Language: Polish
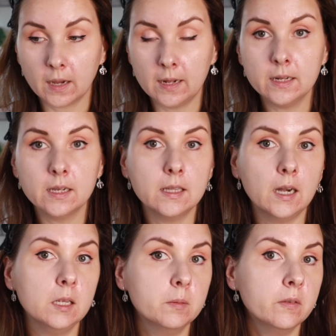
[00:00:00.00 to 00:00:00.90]
Ale
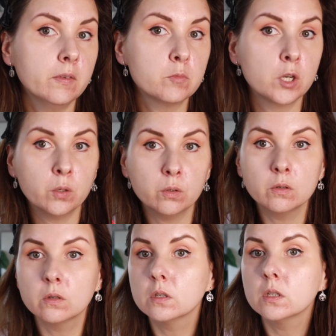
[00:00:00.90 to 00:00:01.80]
generalnie powiem Wam, że
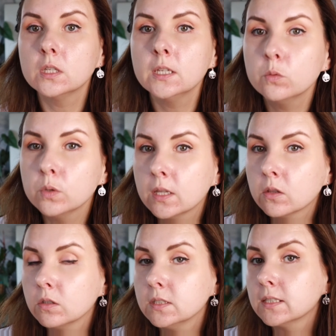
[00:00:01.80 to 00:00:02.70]
i
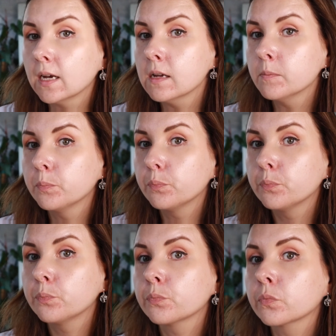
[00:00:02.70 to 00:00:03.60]
ujednolica
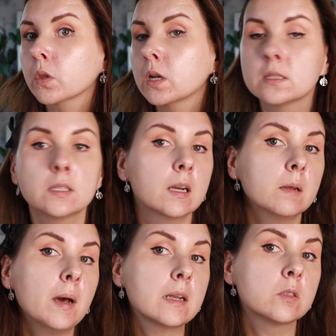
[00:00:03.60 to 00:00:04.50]
mm,
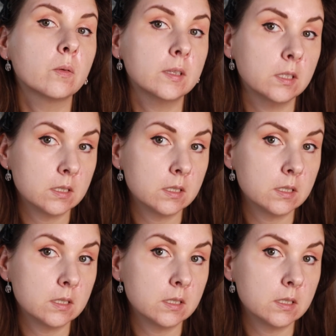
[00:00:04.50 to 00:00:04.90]
cerę bardzo ładnie.